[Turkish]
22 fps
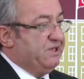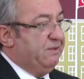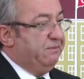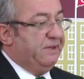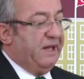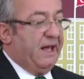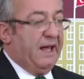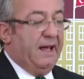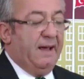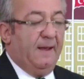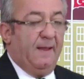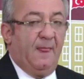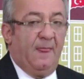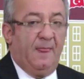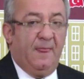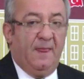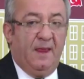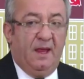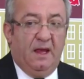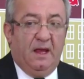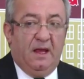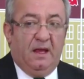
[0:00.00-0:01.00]
bizim de
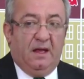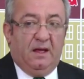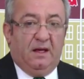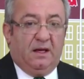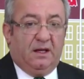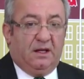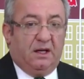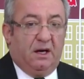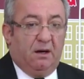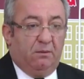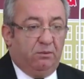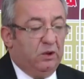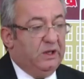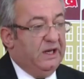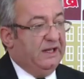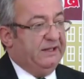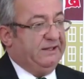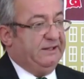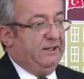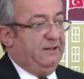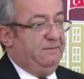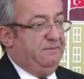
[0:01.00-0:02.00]
kabul
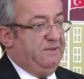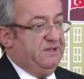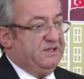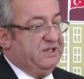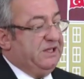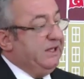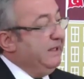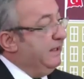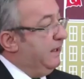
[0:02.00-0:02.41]
ettiğimiz,